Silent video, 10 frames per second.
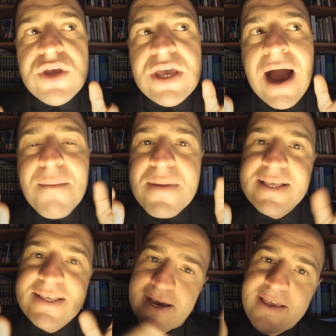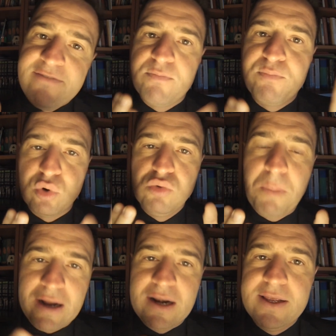Puis il y a un mec qui arrive pour nous
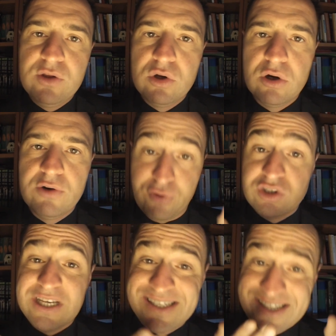parler de Forza